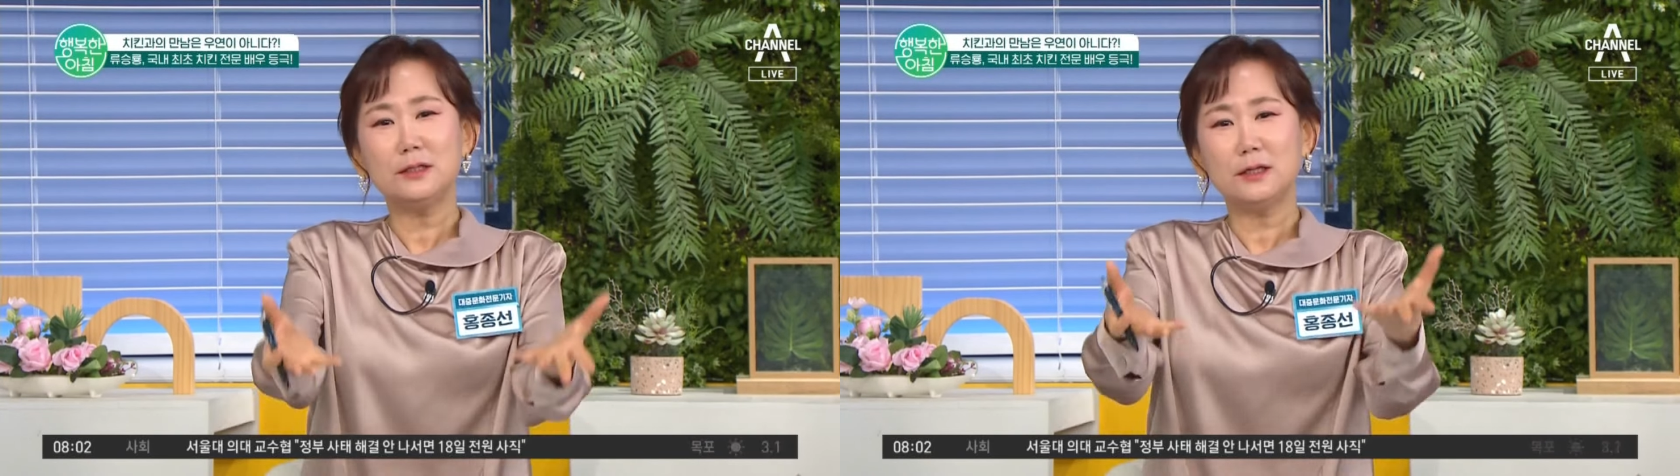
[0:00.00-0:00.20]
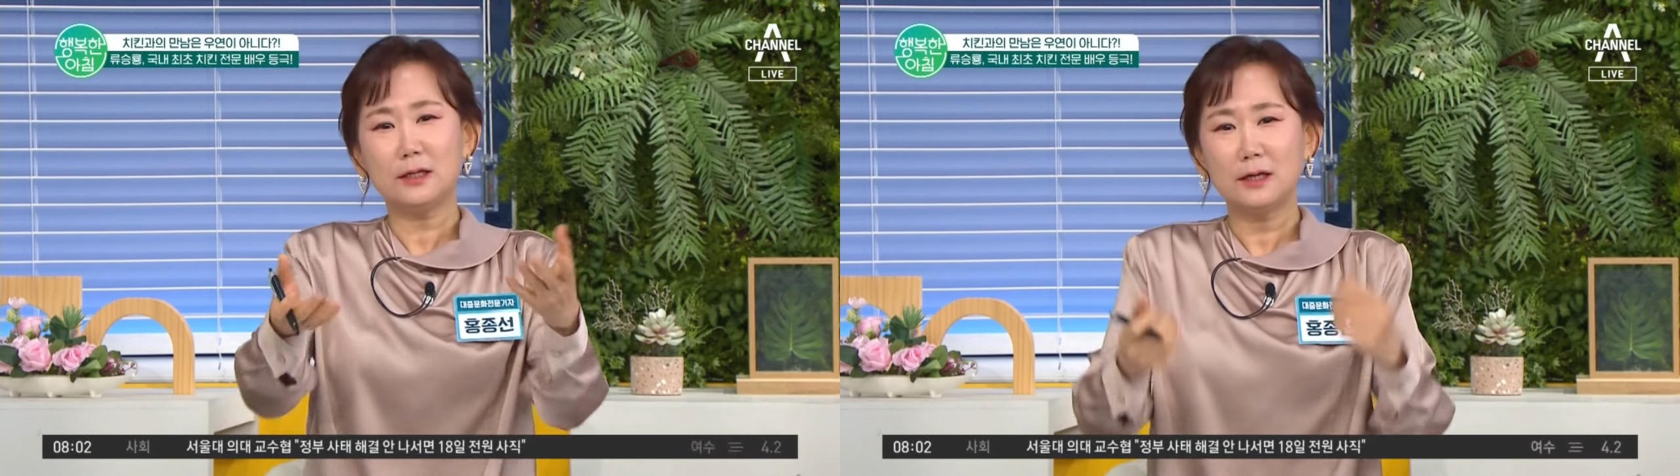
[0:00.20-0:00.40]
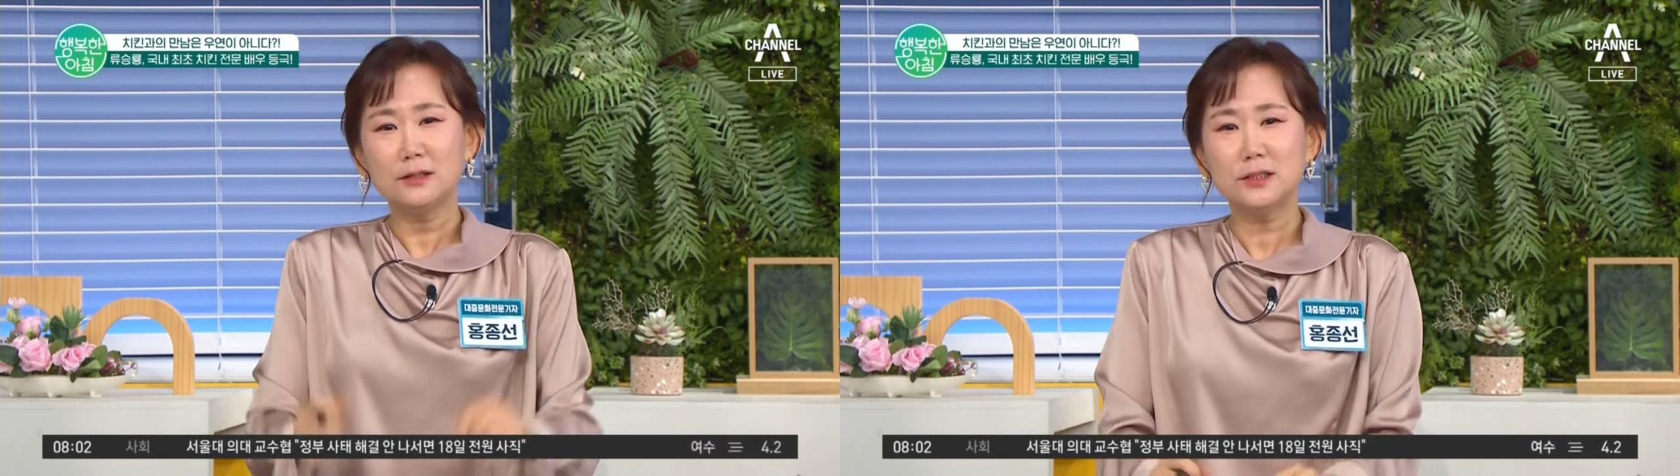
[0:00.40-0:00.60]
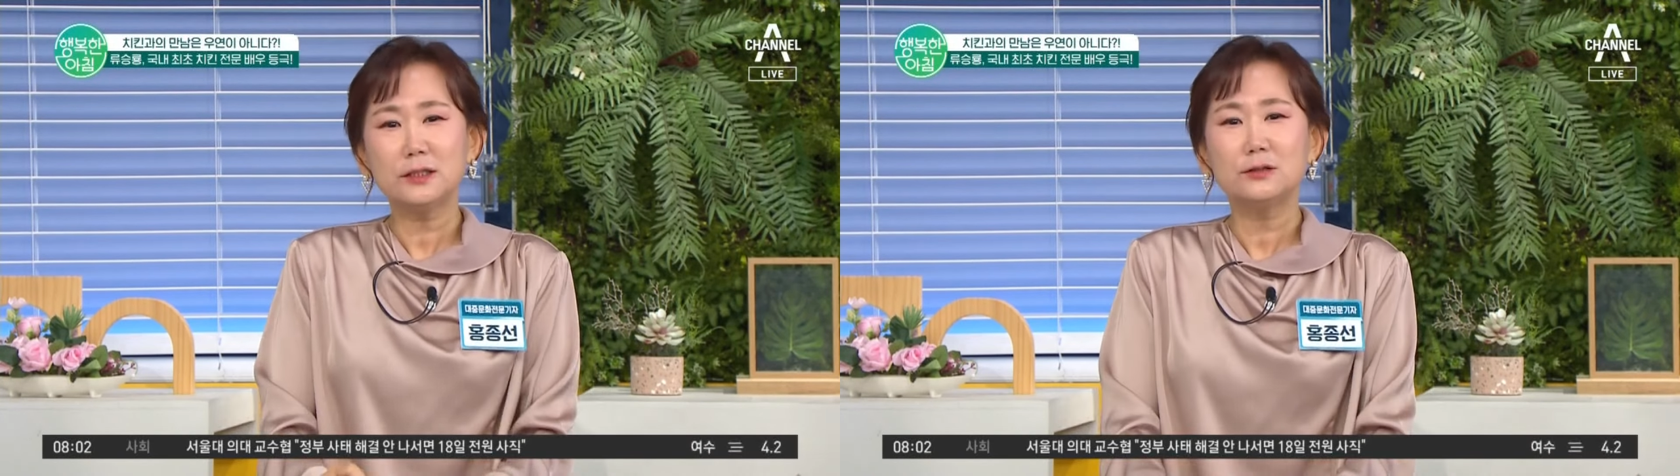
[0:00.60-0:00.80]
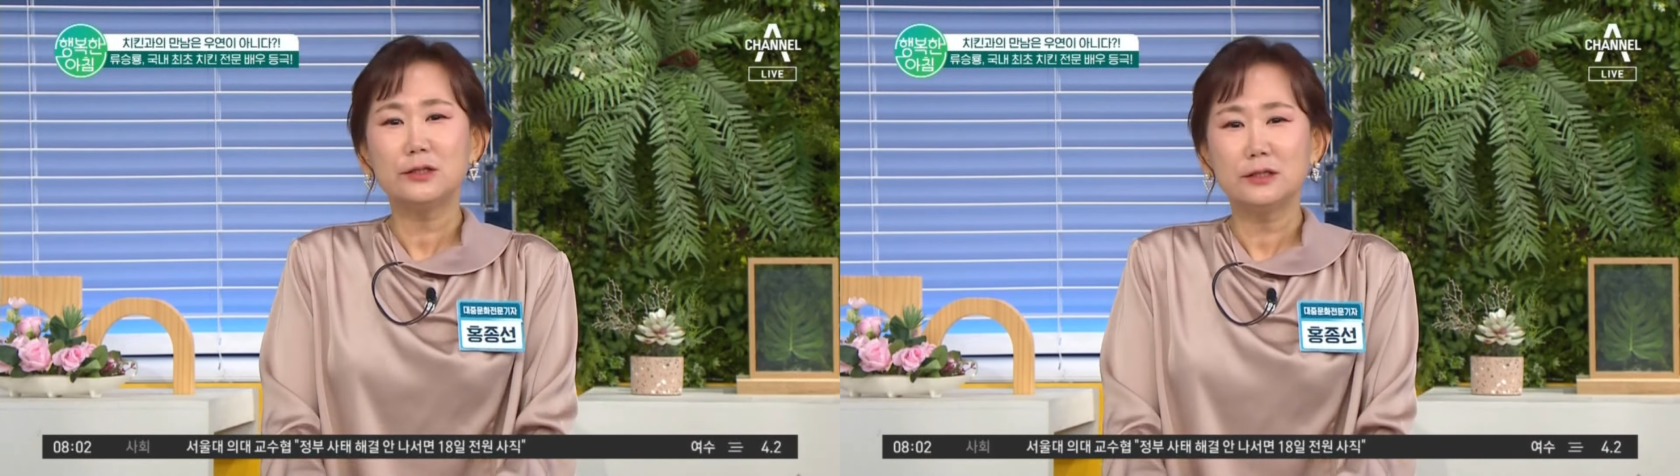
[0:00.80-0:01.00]
이
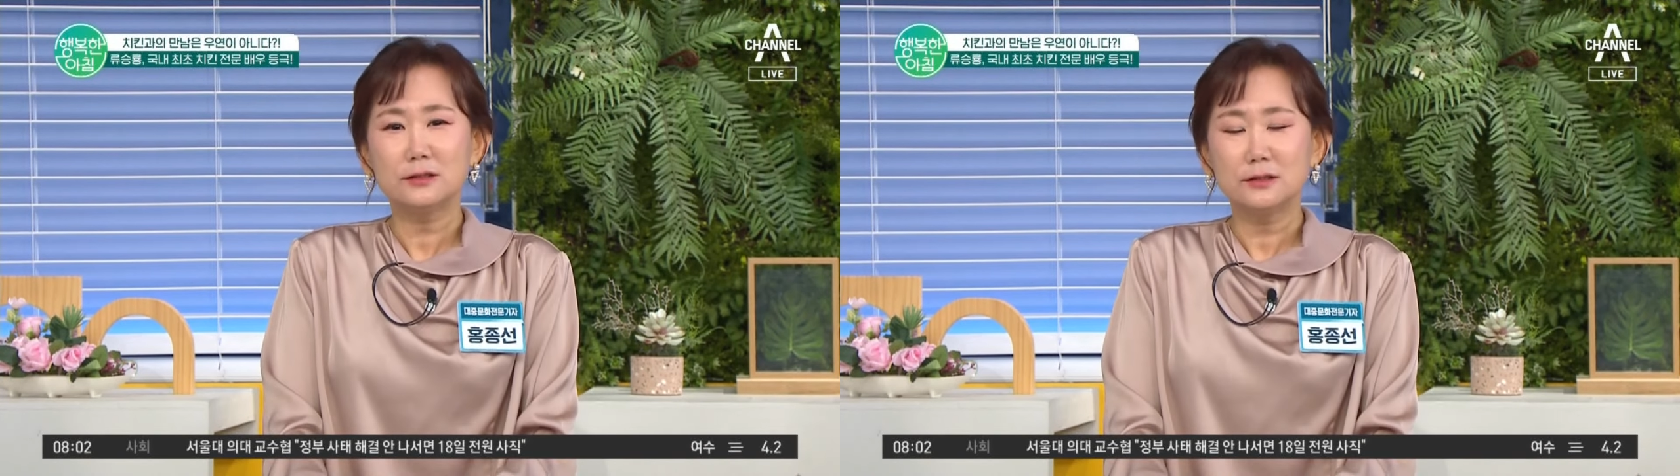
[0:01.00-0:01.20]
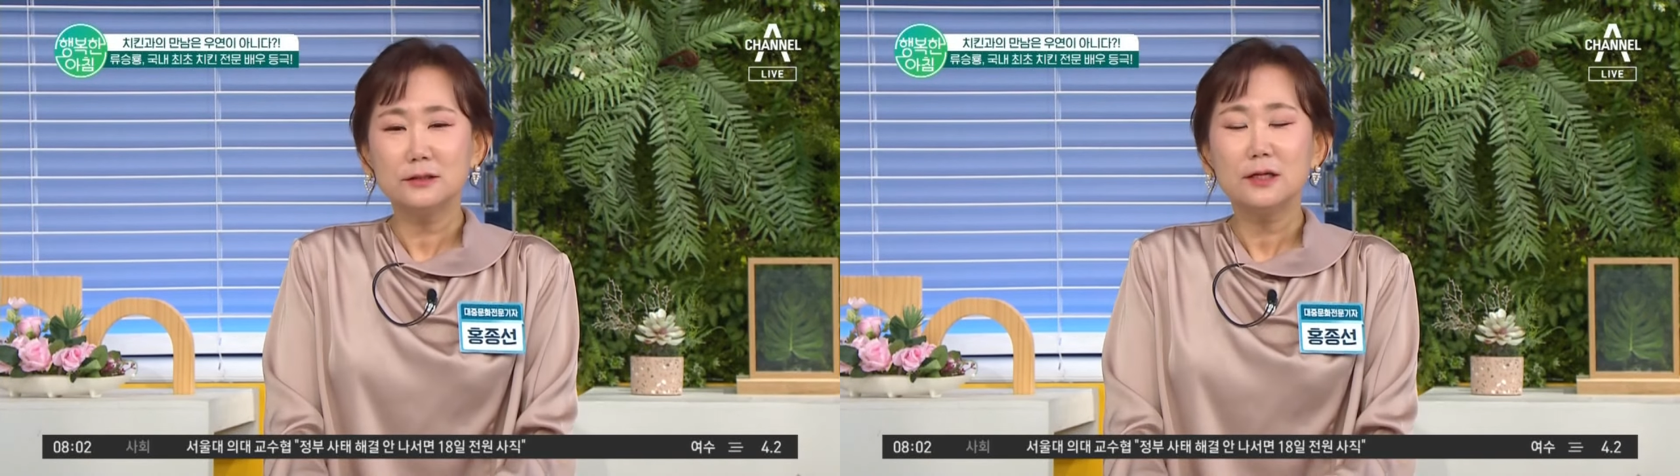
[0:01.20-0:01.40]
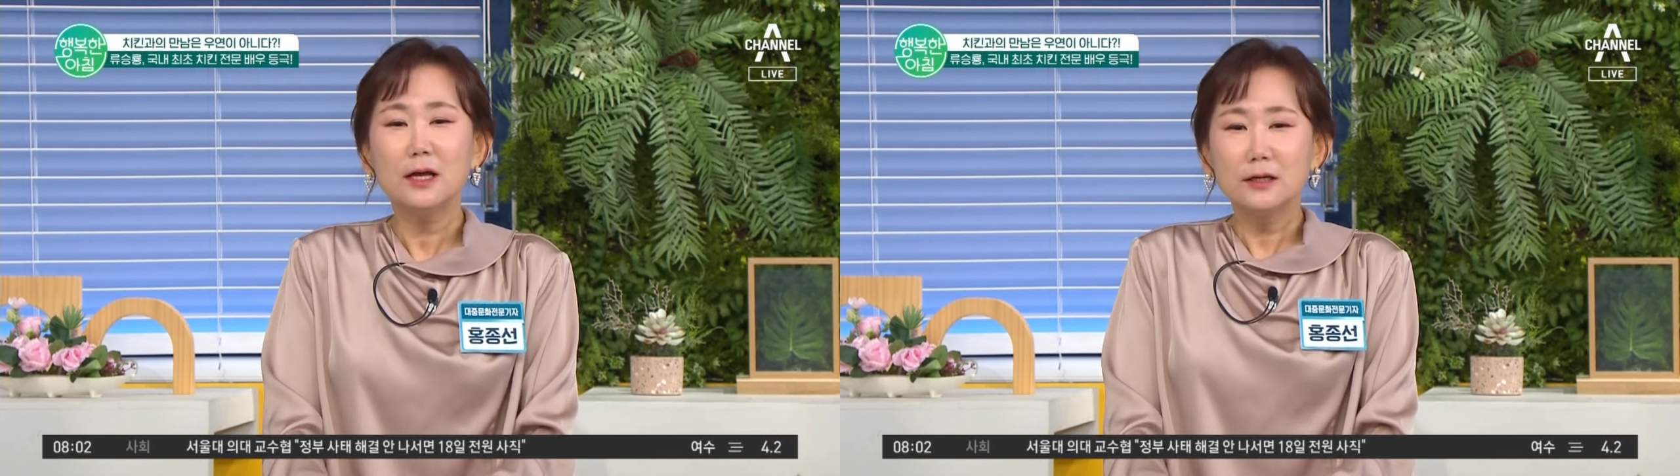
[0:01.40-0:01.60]
치킨 튀기는